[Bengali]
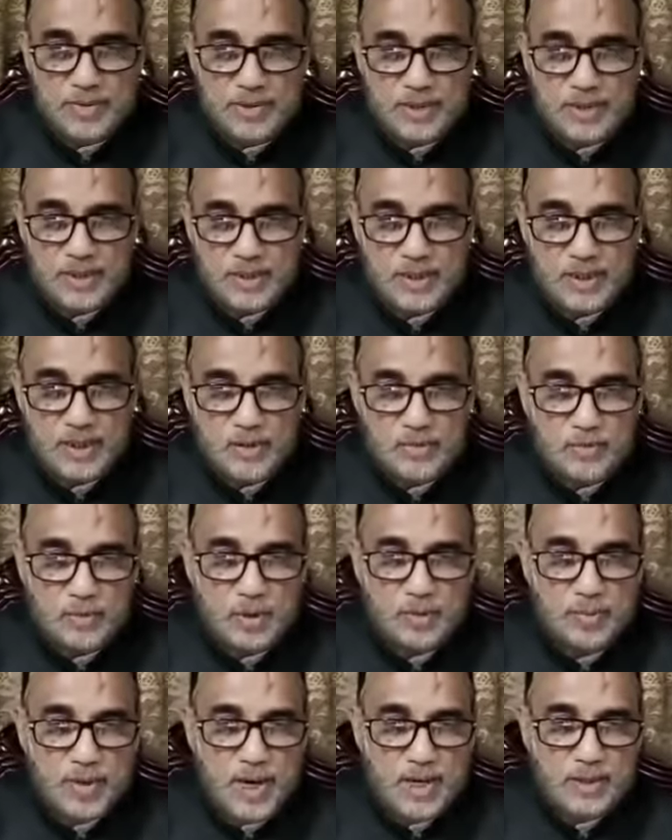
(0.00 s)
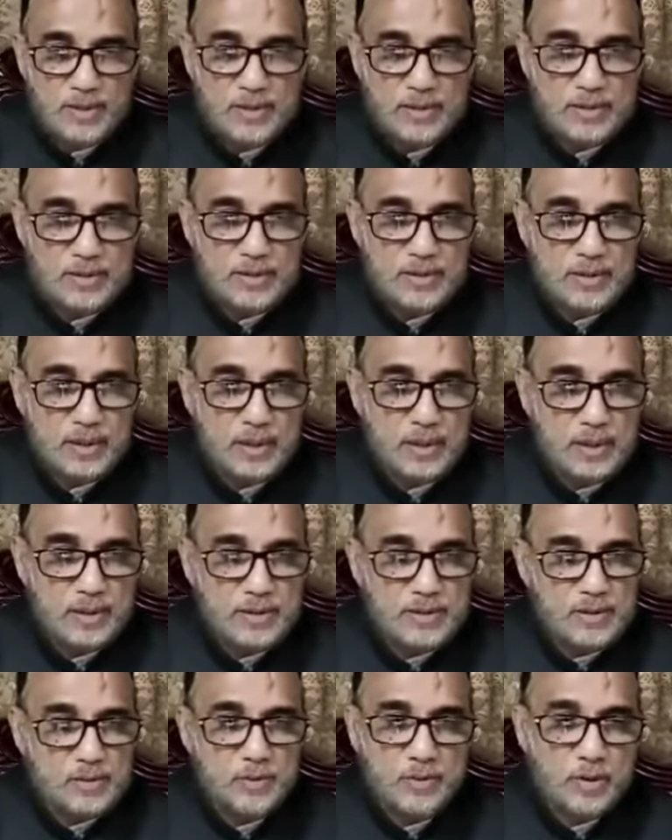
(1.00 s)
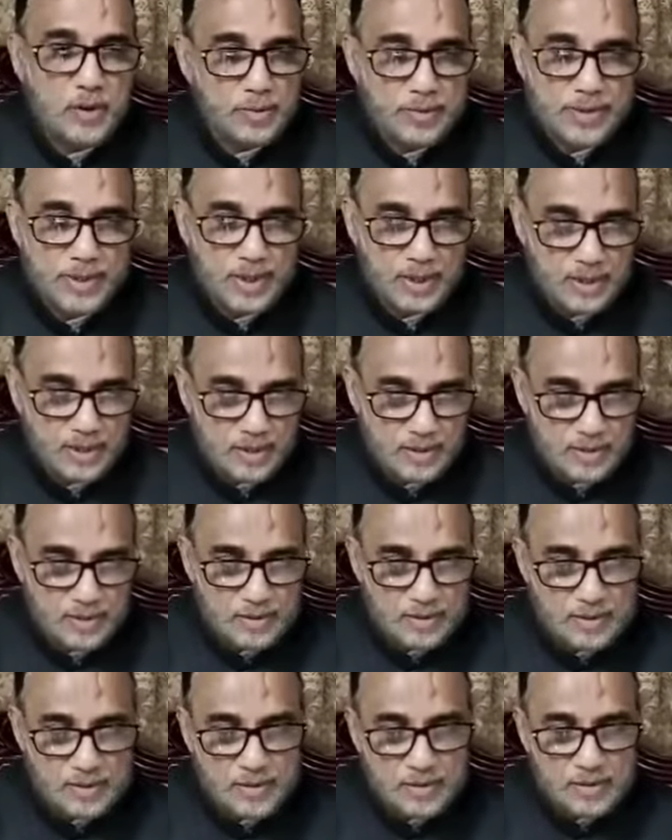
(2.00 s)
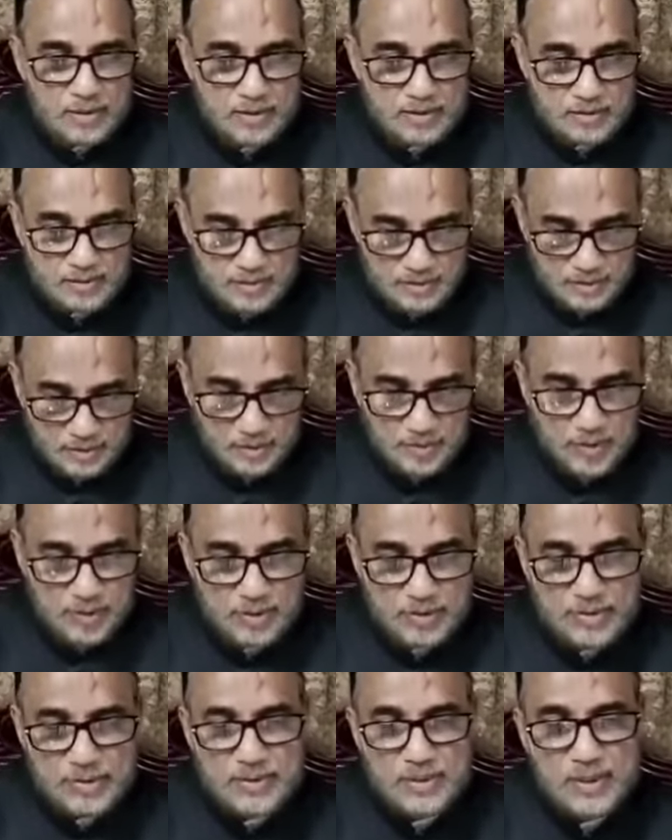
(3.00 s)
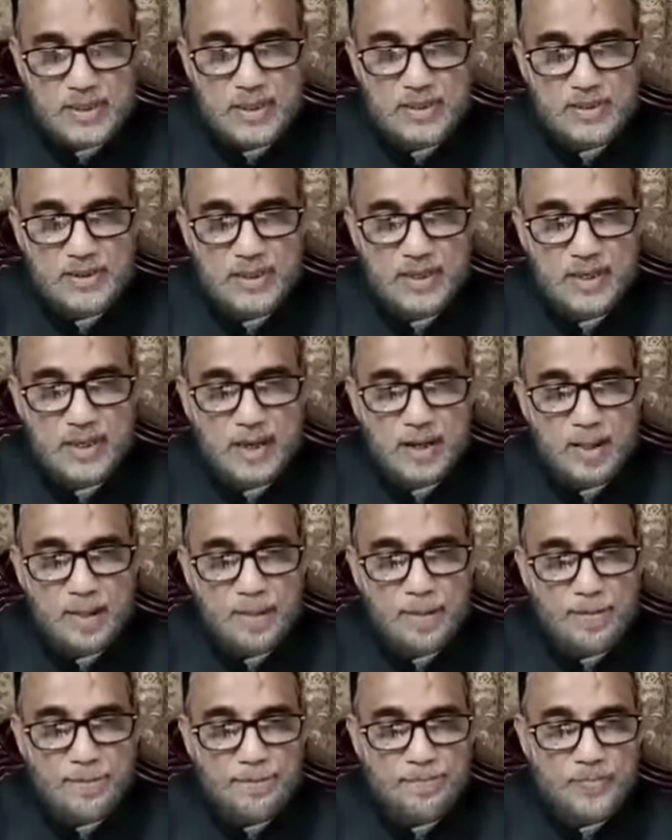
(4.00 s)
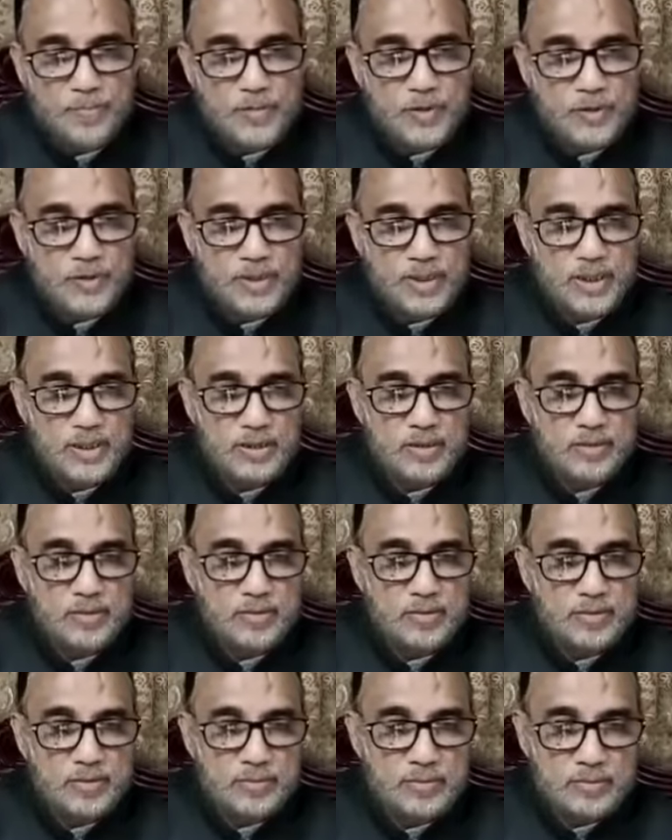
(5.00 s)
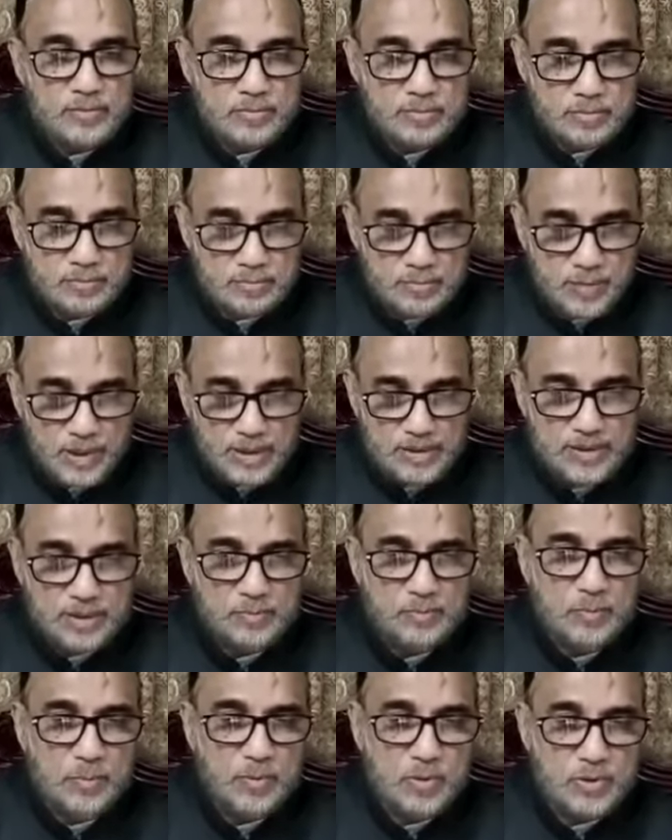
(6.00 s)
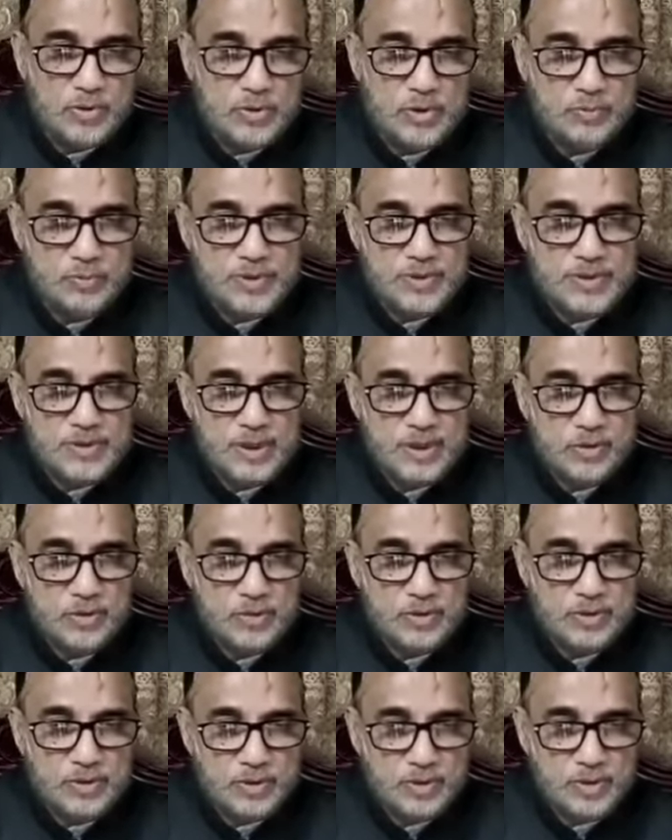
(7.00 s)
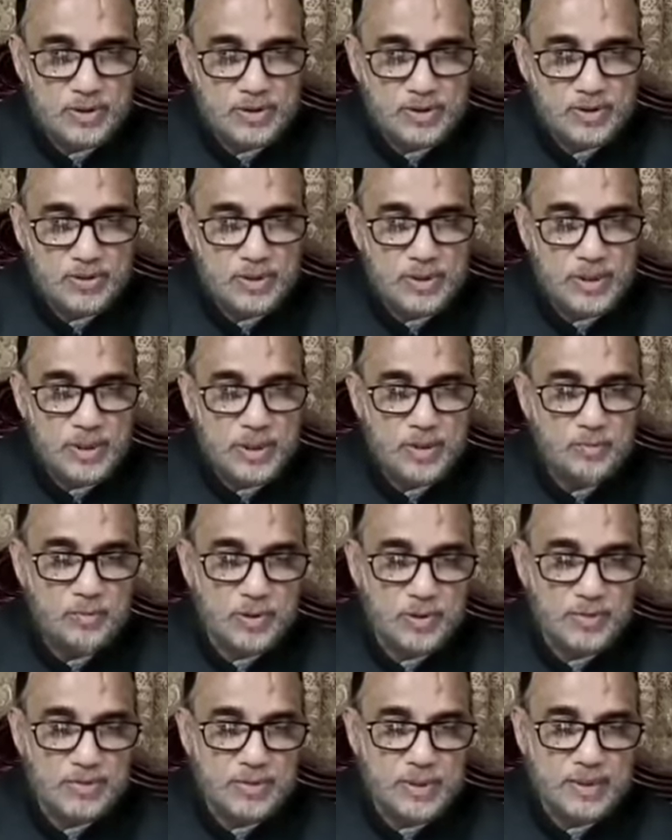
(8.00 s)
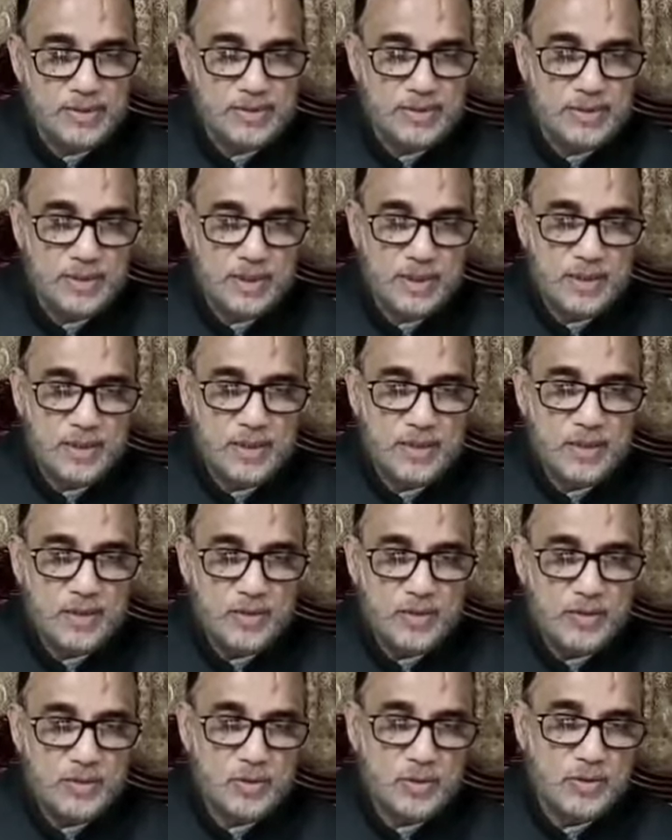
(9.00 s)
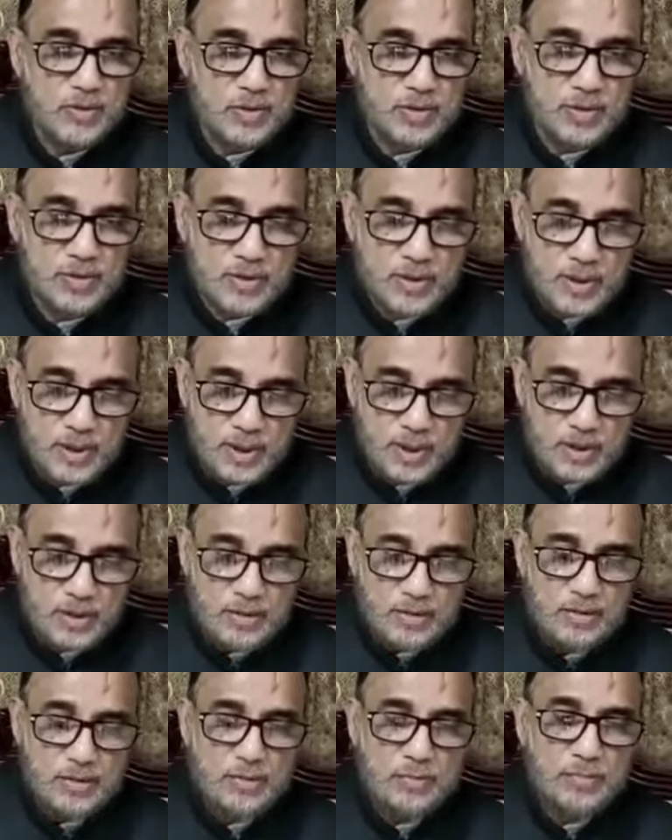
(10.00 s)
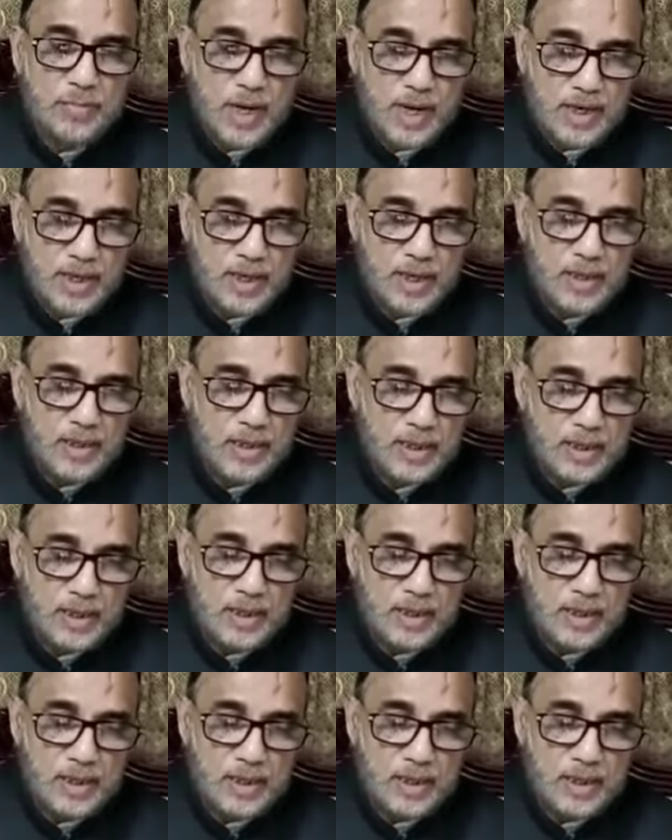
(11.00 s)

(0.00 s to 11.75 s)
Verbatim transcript: এমনিতে তো আবার দ্বিগুণ হবে না যেটা বলা হয়েছে যে যদি বাঘের বংশ বিস্তার করতে হয় তাহলে কি পরিবেশ আজকে যখন বাঘের